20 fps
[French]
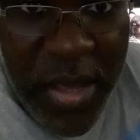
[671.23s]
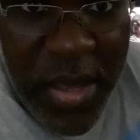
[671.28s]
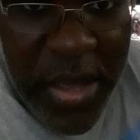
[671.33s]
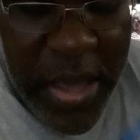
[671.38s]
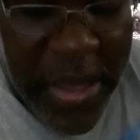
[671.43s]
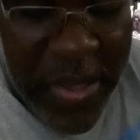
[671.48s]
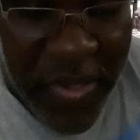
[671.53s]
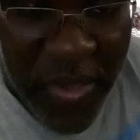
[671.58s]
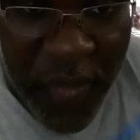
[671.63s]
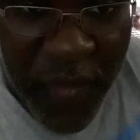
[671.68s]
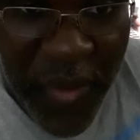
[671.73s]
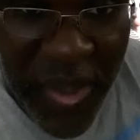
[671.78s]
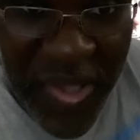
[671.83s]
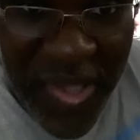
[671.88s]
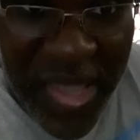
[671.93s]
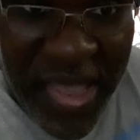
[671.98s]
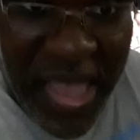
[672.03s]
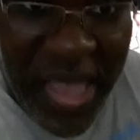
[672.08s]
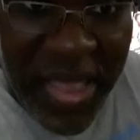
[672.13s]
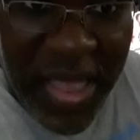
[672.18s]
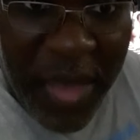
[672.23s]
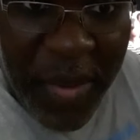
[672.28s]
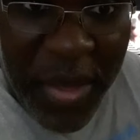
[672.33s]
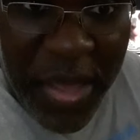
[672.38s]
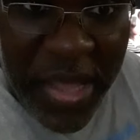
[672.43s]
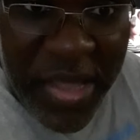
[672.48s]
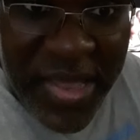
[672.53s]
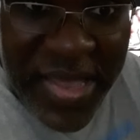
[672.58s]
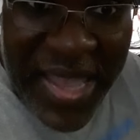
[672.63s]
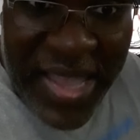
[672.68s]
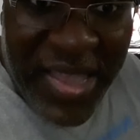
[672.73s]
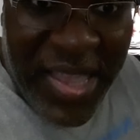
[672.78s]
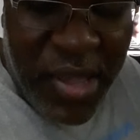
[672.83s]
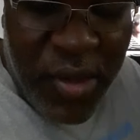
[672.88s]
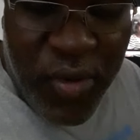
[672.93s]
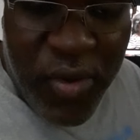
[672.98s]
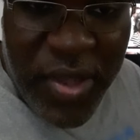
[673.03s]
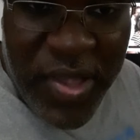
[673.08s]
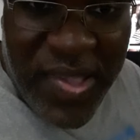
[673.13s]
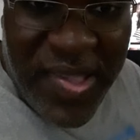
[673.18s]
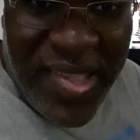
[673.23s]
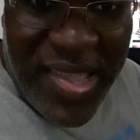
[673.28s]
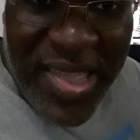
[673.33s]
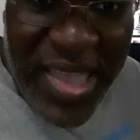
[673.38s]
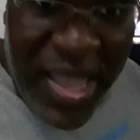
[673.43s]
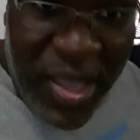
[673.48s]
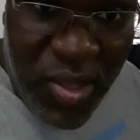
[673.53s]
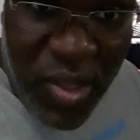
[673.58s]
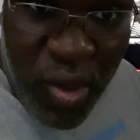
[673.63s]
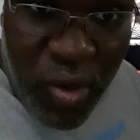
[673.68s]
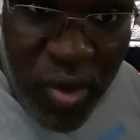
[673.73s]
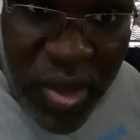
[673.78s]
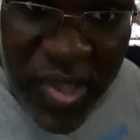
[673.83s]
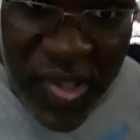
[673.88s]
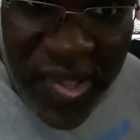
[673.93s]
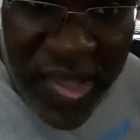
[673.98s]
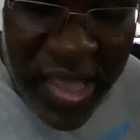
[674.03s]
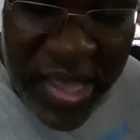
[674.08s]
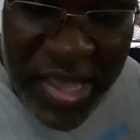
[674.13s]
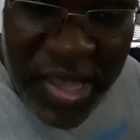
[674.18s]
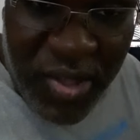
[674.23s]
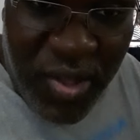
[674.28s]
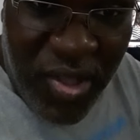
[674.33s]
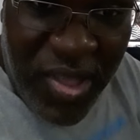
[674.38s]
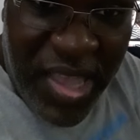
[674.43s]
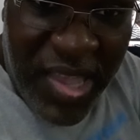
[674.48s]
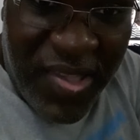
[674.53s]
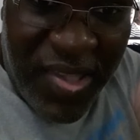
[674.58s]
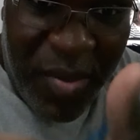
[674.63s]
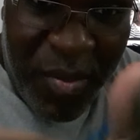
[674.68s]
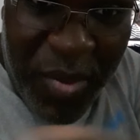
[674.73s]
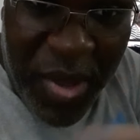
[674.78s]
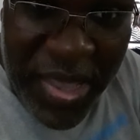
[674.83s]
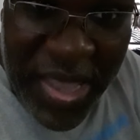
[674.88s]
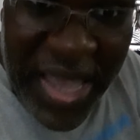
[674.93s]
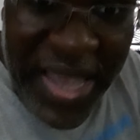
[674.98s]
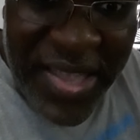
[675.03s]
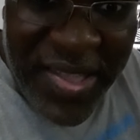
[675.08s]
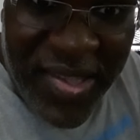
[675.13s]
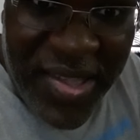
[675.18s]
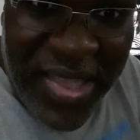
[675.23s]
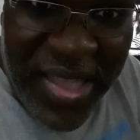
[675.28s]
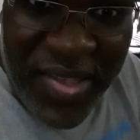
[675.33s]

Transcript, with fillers: Et c'est vrai, c'était des, des terroristes. des terroristes là qui donnent des hommes en Haïti.